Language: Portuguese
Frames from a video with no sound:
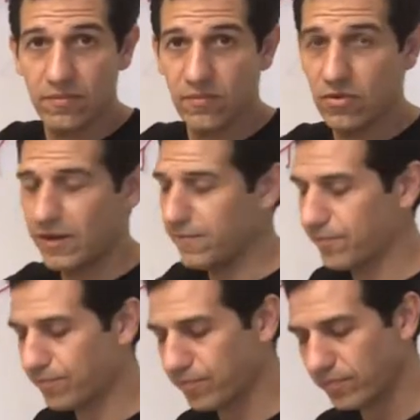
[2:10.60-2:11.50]
Joia?
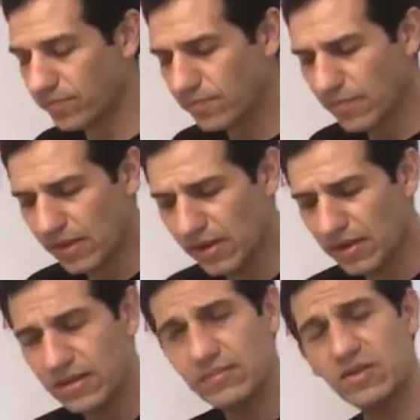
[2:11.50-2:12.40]

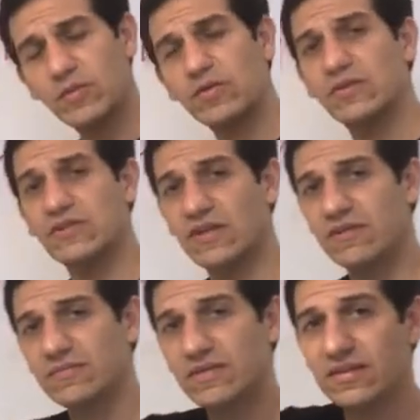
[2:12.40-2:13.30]
Mesma coisa, ó.
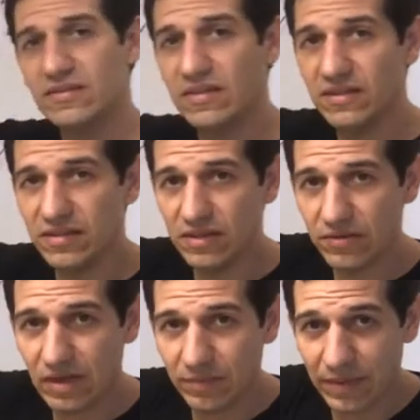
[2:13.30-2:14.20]
Cilindrinho
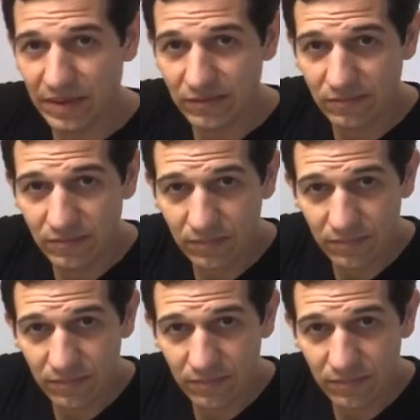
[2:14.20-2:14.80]
capado.